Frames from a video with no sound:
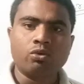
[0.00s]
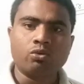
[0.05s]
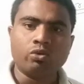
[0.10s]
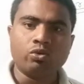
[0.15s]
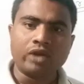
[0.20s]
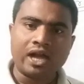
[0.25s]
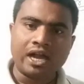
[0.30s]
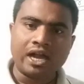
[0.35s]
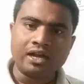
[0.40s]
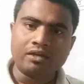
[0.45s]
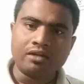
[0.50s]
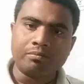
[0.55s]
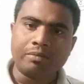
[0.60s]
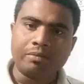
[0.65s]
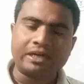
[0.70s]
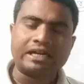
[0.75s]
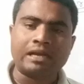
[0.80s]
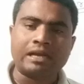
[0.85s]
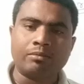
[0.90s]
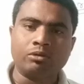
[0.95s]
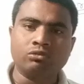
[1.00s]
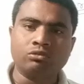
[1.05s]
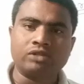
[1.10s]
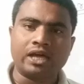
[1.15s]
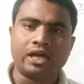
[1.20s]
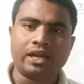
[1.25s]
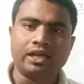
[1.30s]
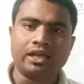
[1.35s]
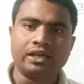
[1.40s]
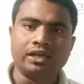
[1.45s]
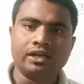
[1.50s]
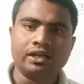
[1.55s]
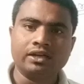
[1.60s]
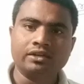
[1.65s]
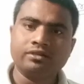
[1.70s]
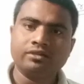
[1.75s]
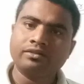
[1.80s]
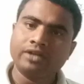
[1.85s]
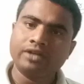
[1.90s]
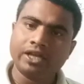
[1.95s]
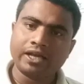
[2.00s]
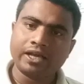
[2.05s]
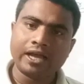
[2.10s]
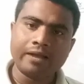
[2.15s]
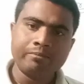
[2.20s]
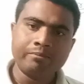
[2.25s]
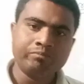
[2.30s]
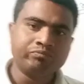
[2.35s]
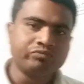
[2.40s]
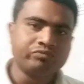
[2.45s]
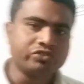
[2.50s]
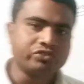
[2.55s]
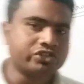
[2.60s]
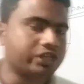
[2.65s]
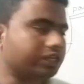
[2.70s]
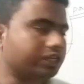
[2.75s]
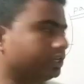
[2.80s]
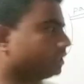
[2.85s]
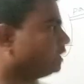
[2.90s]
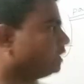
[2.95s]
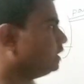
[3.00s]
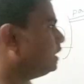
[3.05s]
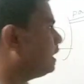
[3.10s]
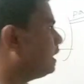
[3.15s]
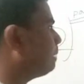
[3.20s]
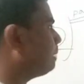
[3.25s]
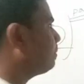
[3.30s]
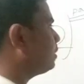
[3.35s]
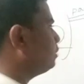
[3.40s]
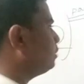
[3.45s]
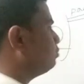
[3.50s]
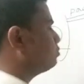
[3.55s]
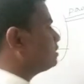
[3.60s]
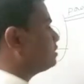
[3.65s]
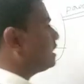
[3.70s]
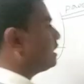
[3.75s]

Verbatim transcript: पूर्णांक बटा में उतारेंगे ठीक है चलिए ये आपका दूसरा